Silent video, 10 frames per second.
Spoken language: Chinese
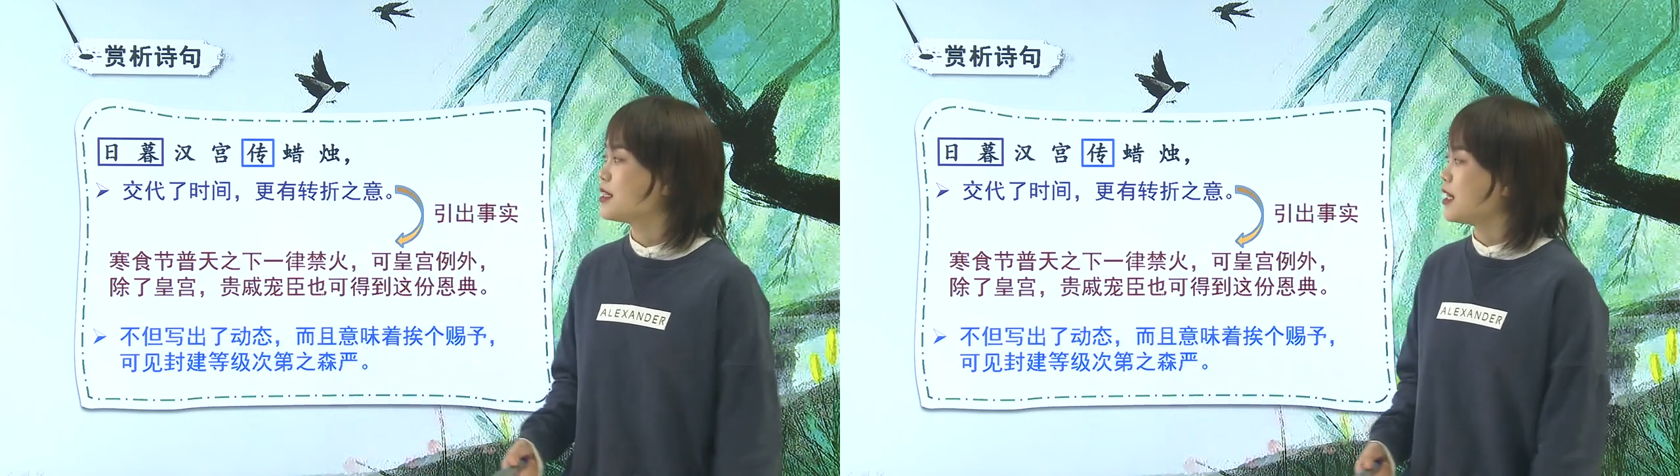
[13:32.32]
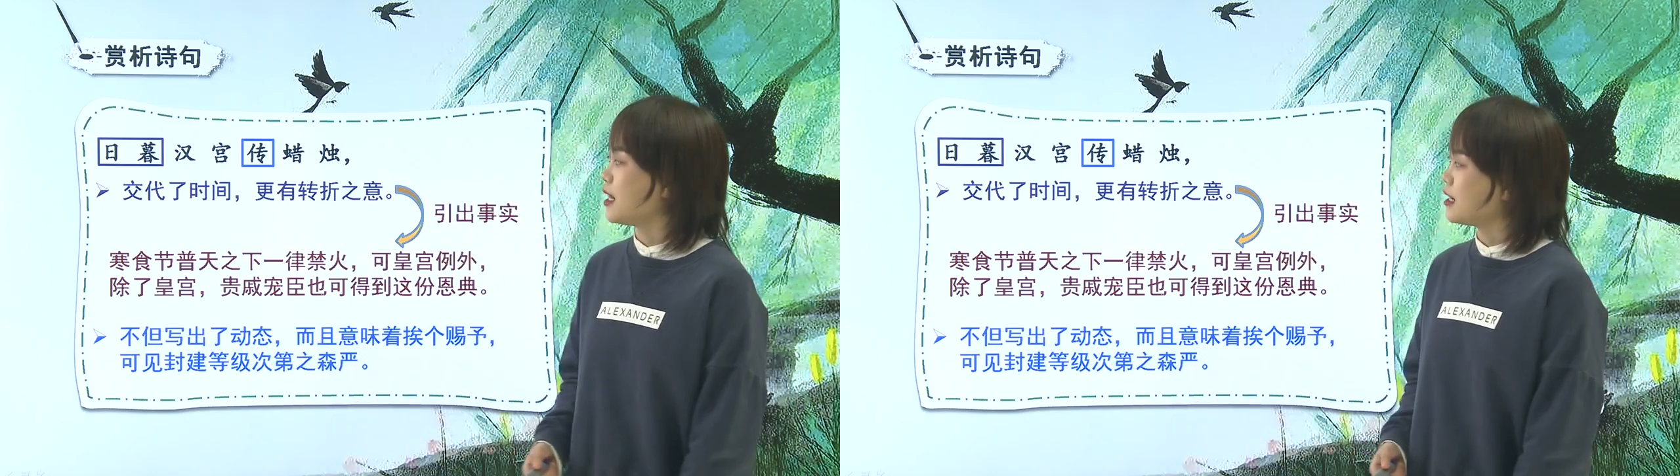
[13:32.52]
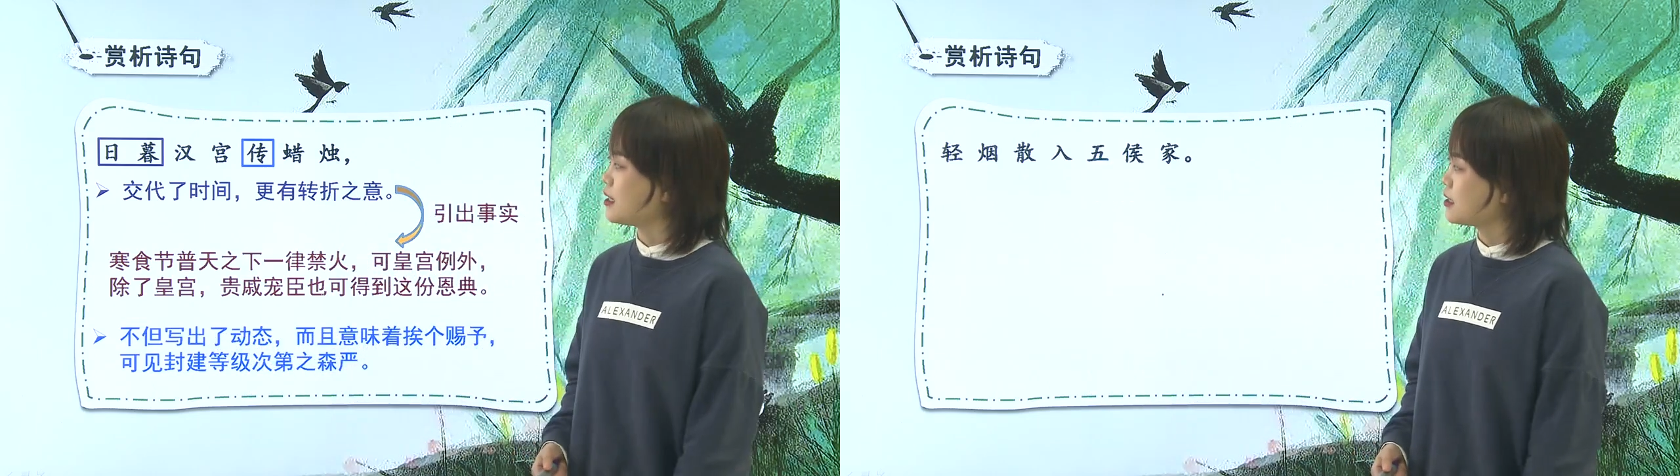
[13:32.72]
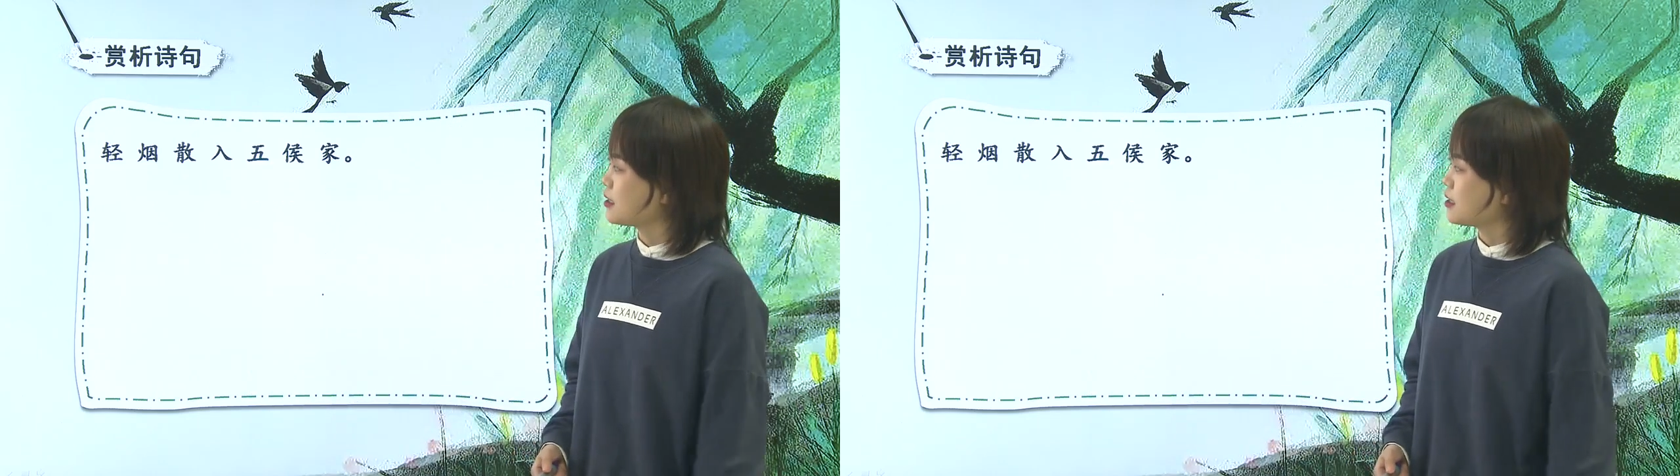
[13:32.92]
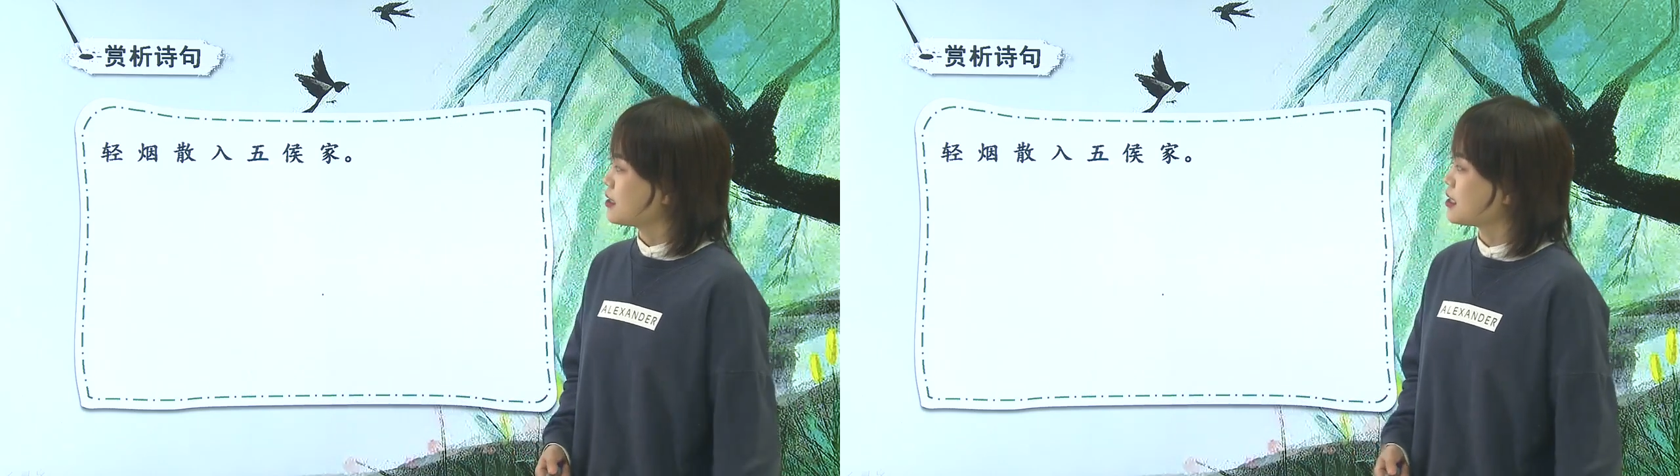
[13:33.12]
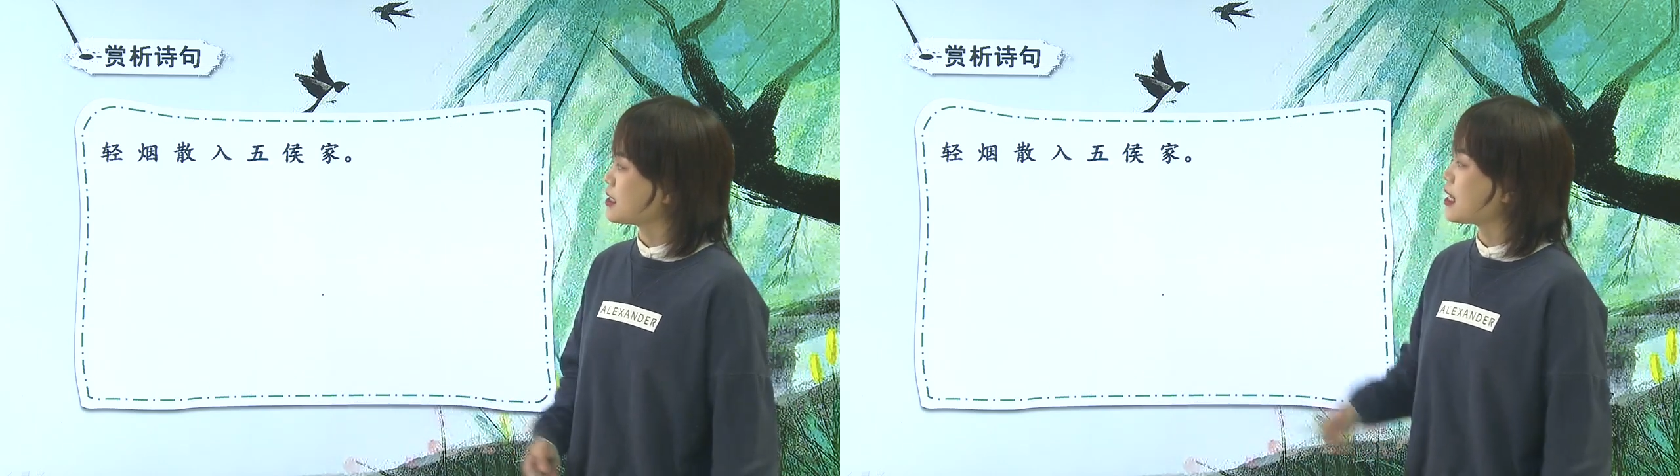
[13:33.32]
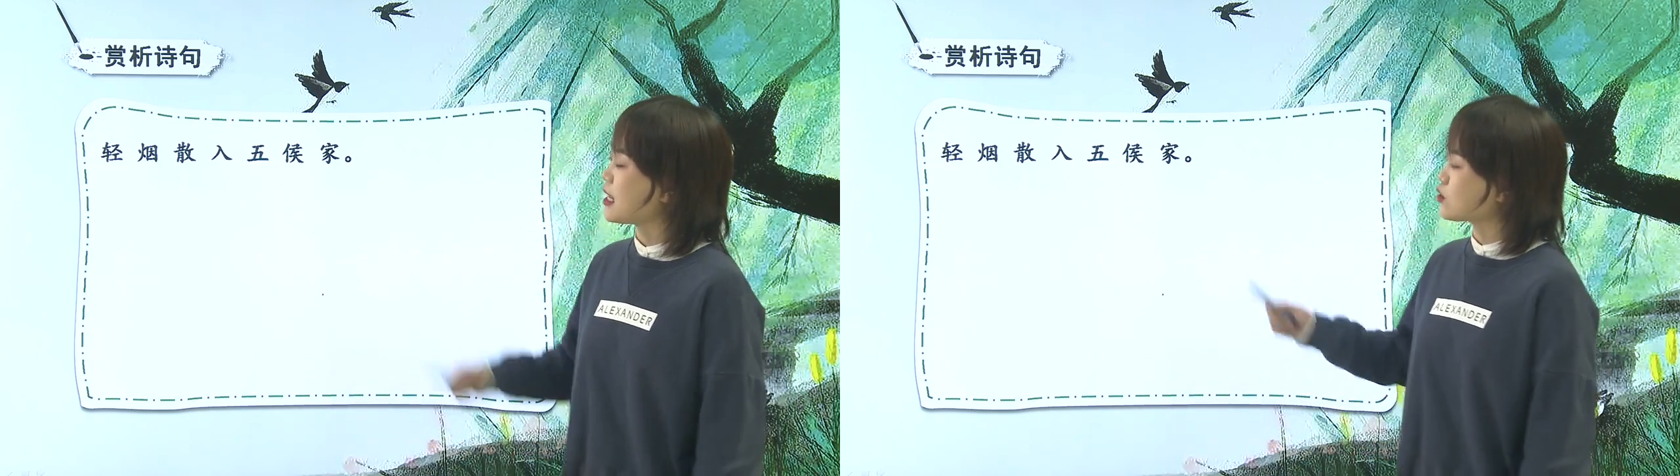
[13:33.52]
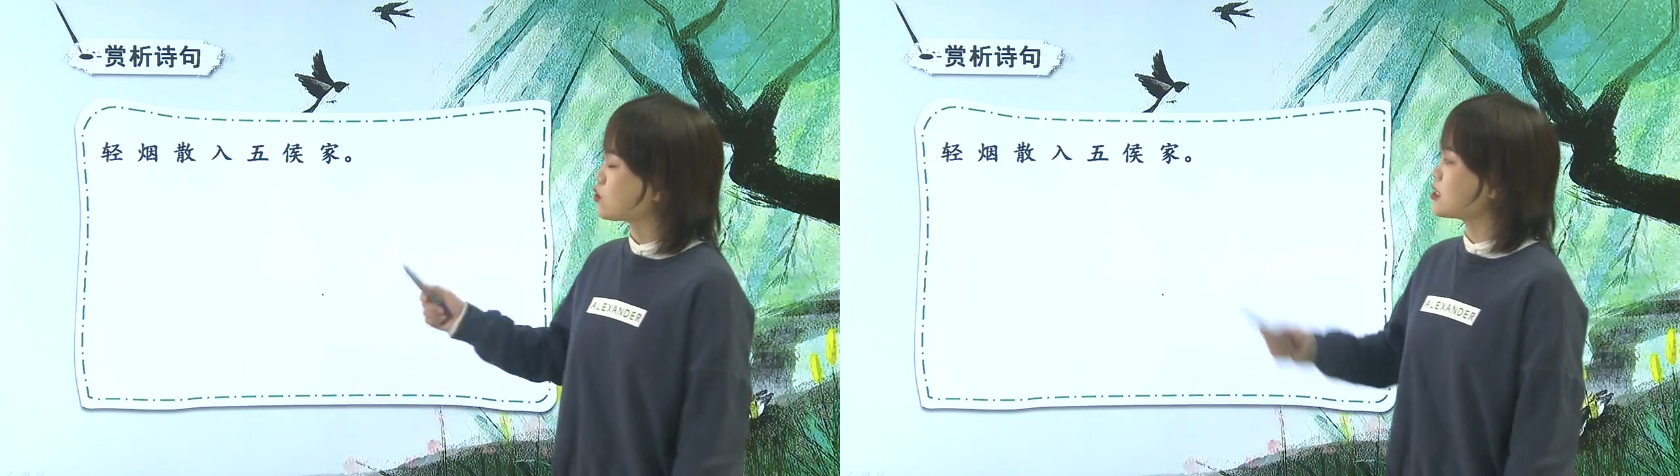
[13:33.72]
好，接下
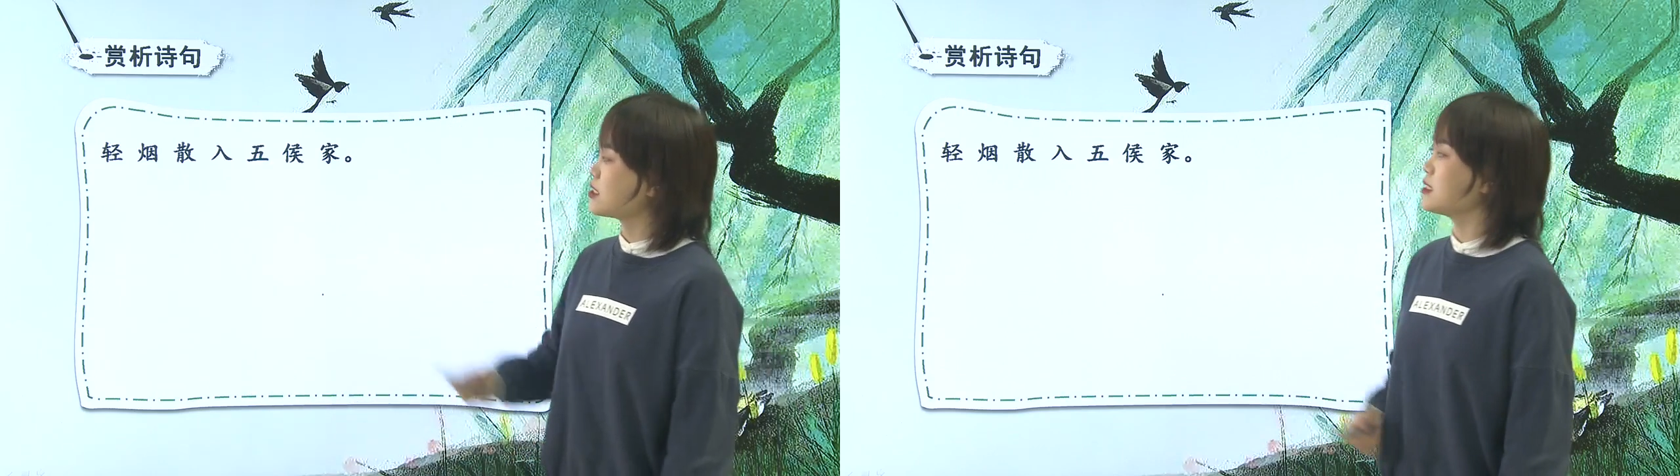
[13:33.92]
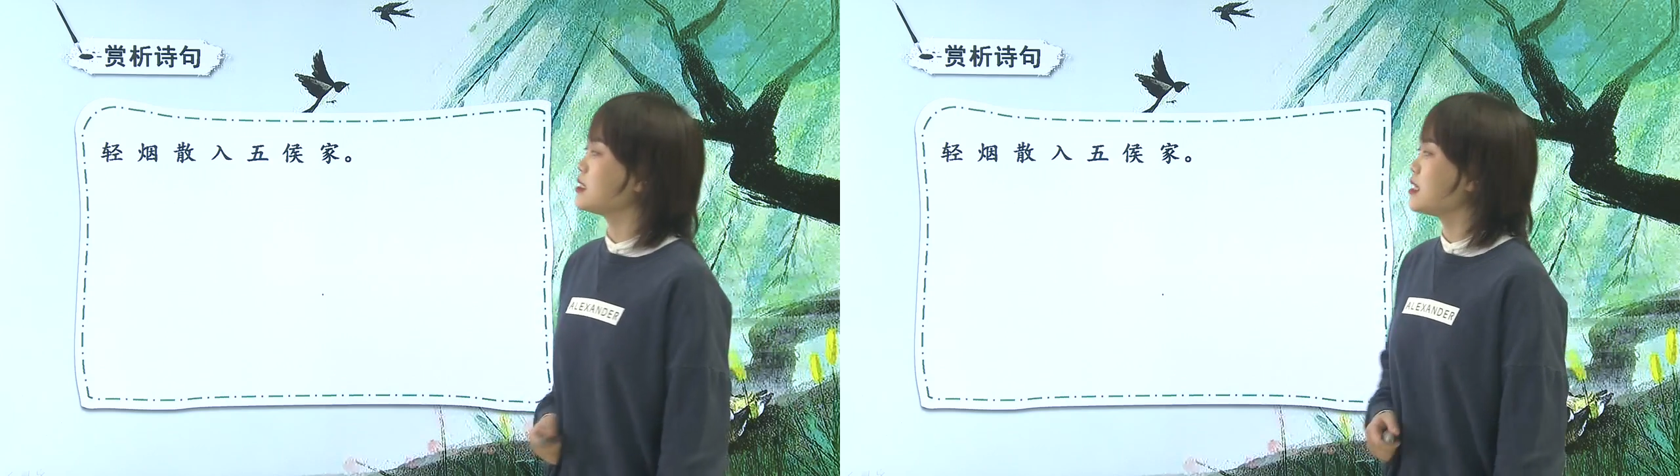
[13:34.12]
来说青